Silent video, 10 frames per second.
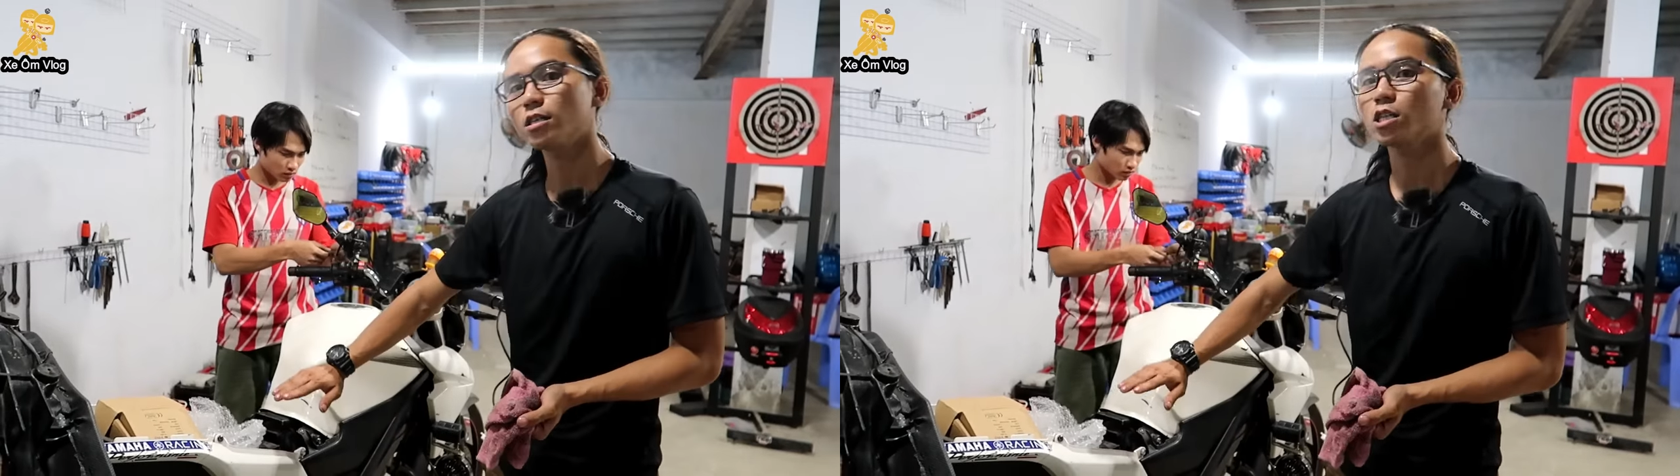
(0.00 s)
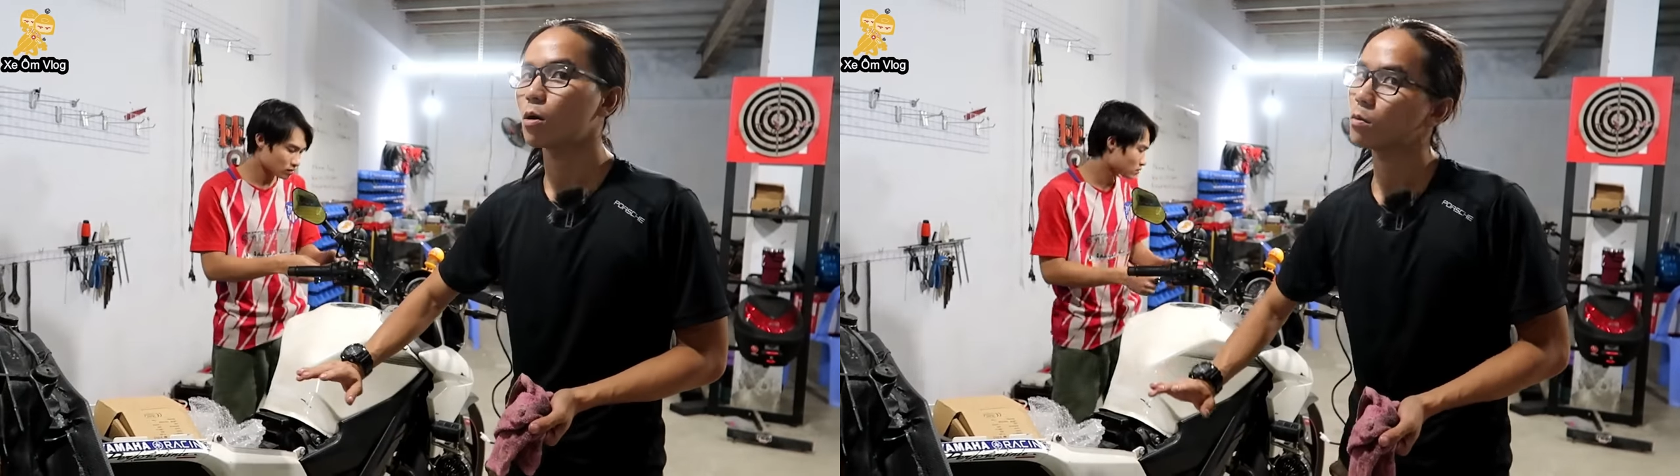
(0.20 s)

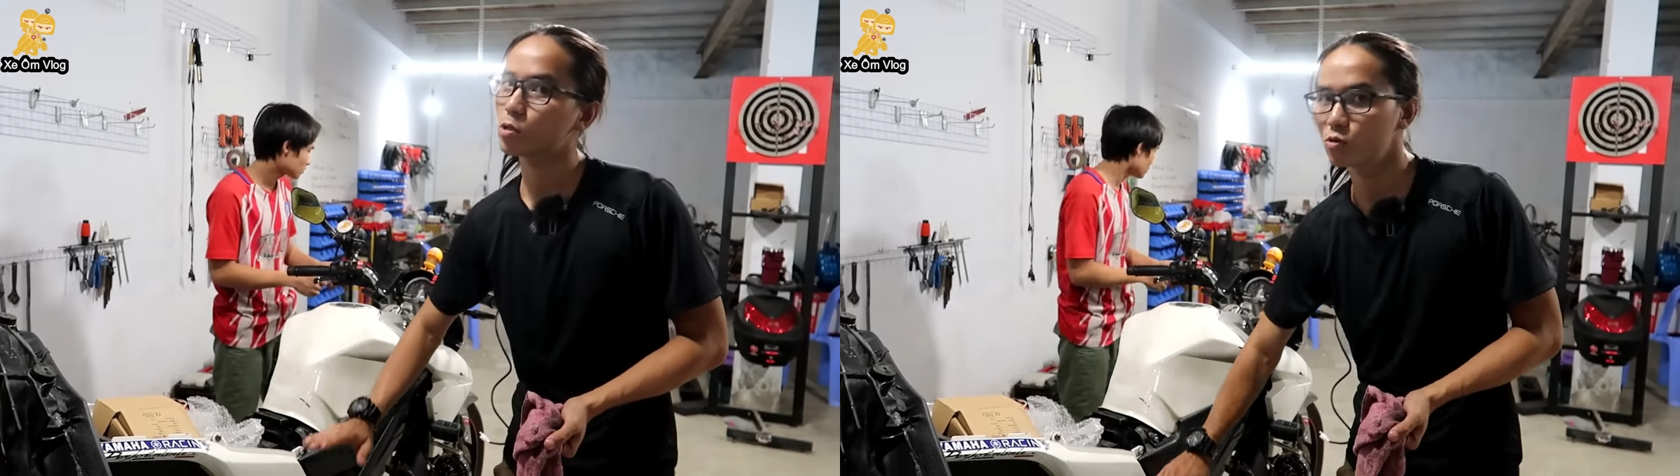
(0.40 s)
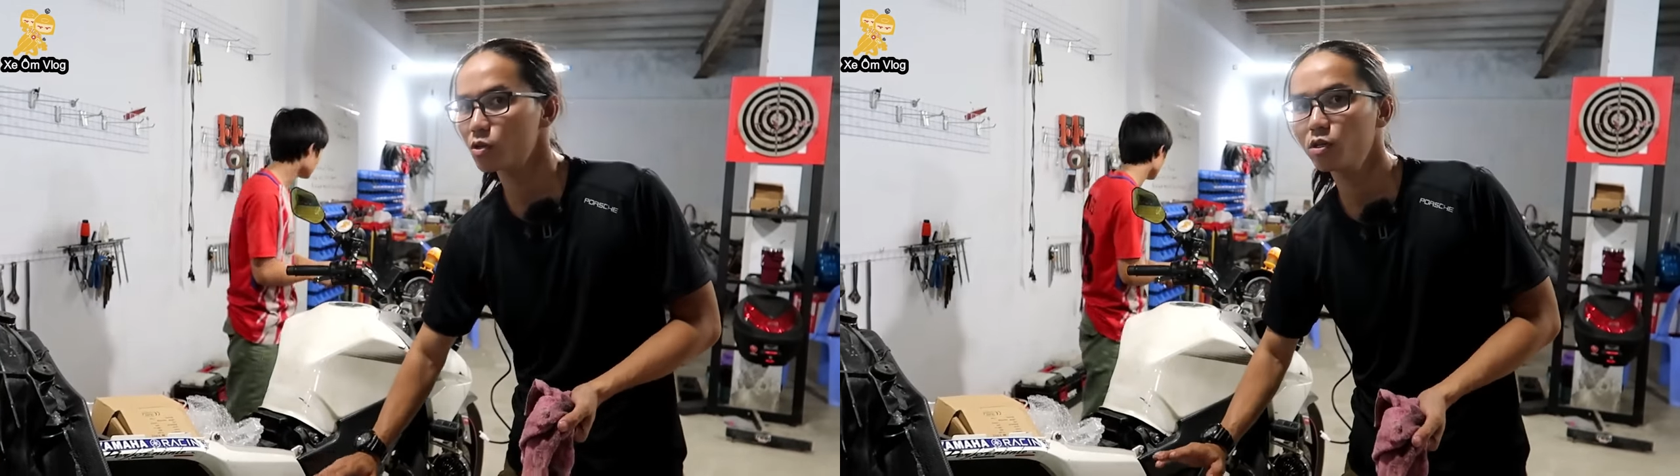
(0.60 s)
hết chứ không
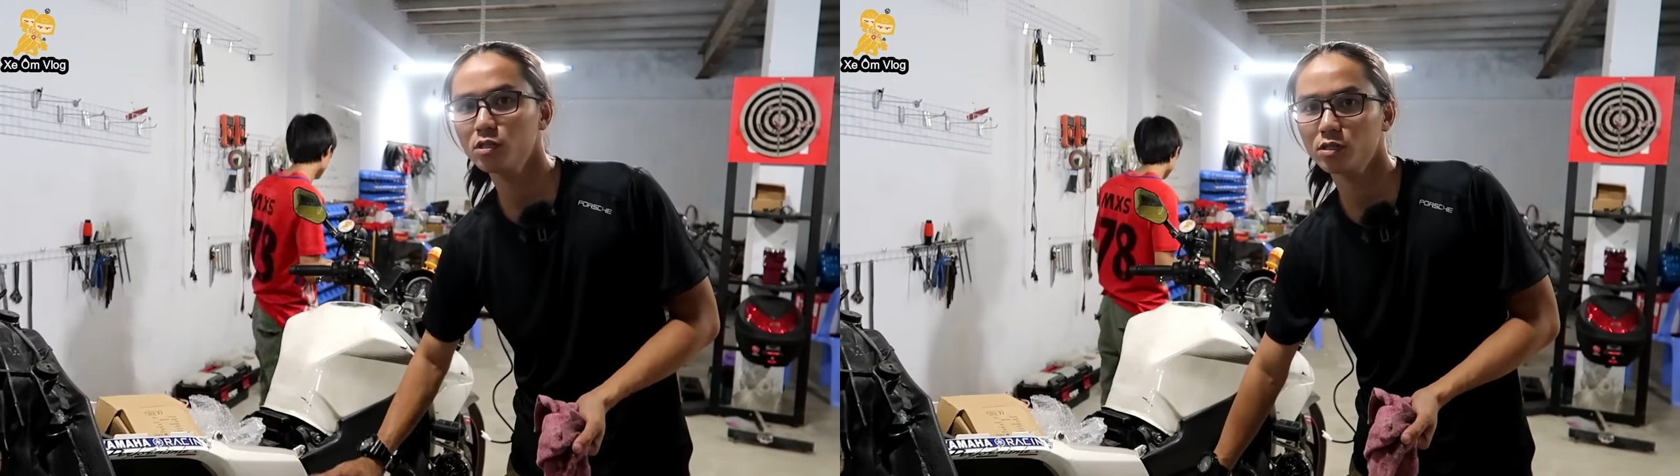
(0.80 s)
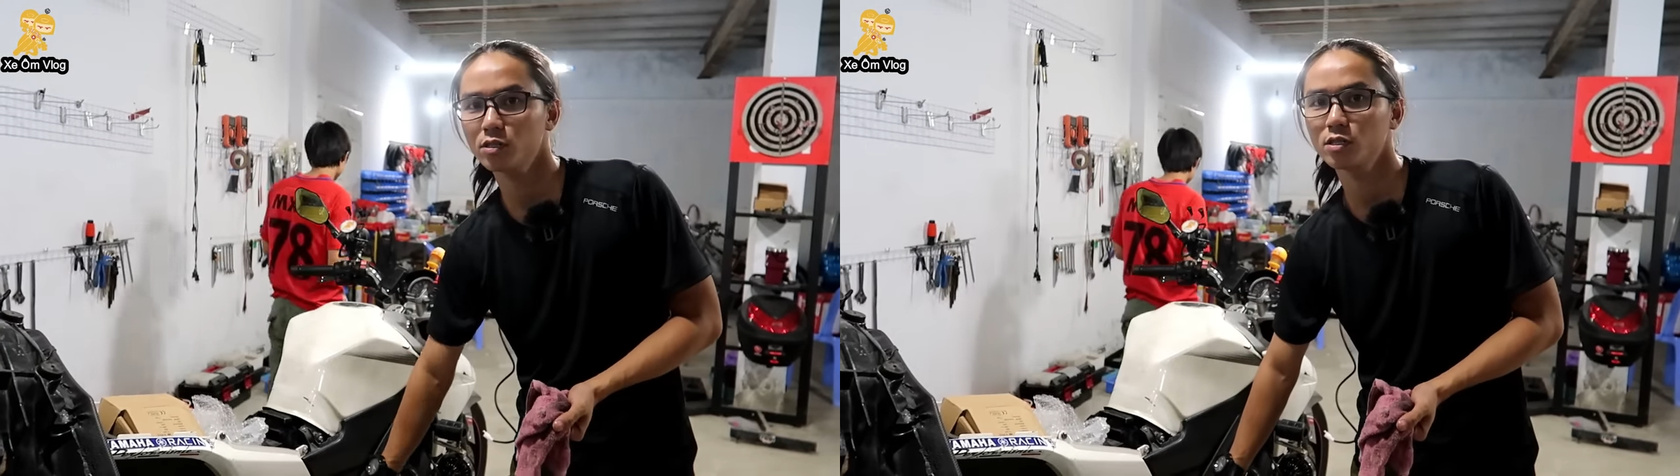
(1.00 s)
được xuống
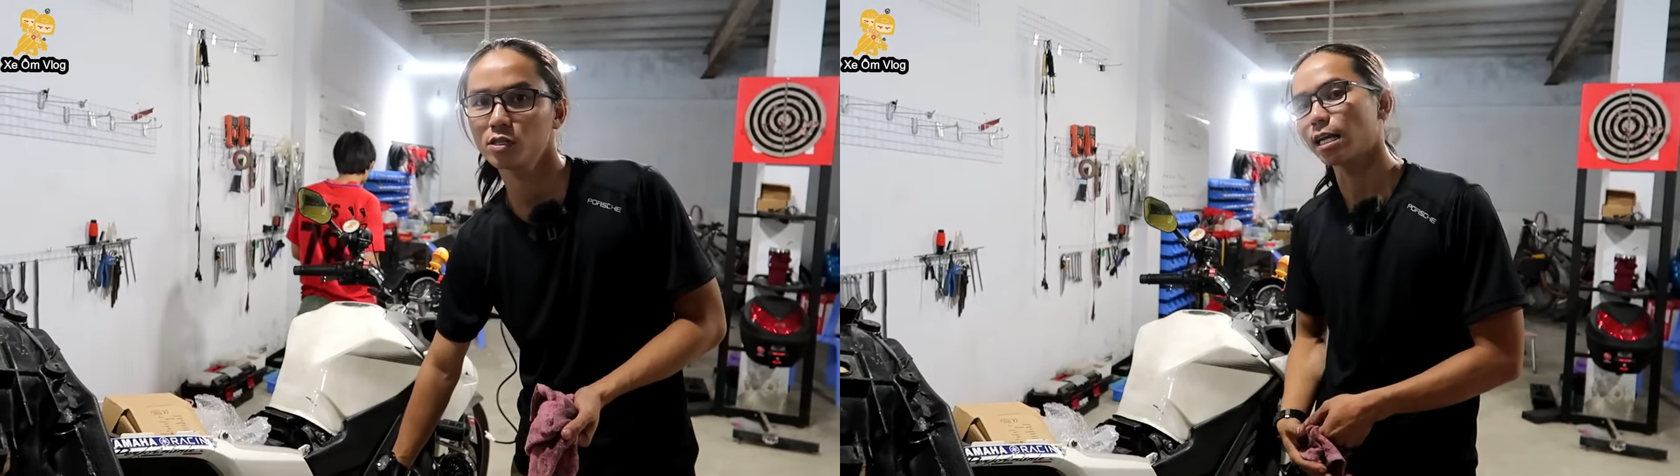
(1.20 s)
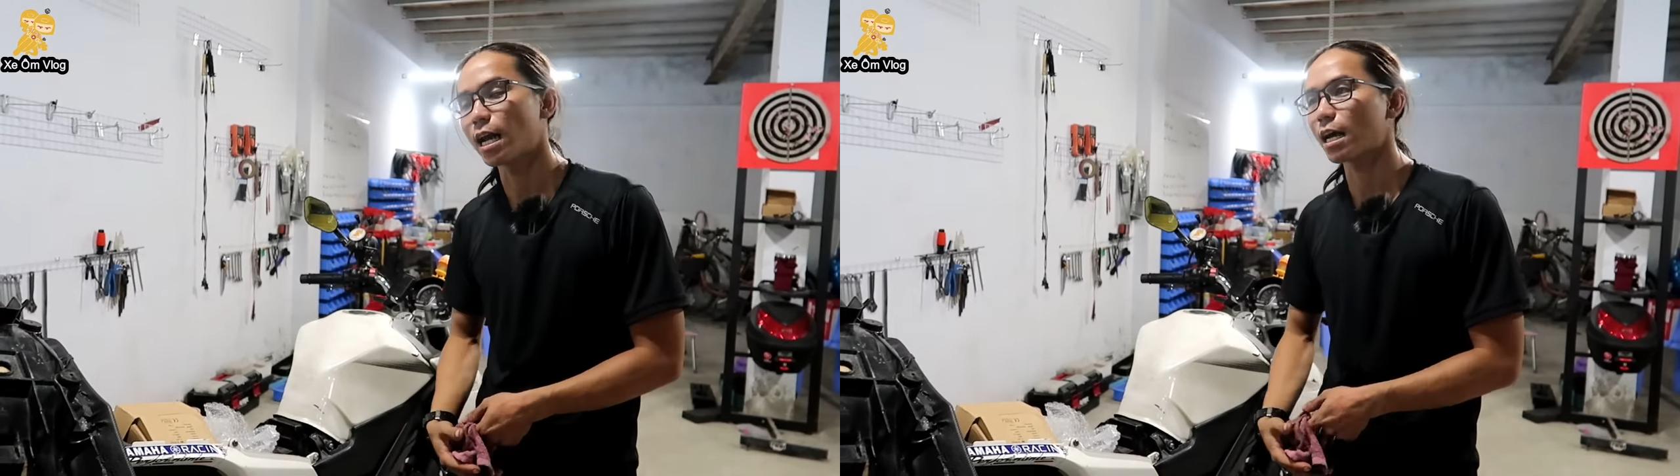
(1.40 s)
dưới thành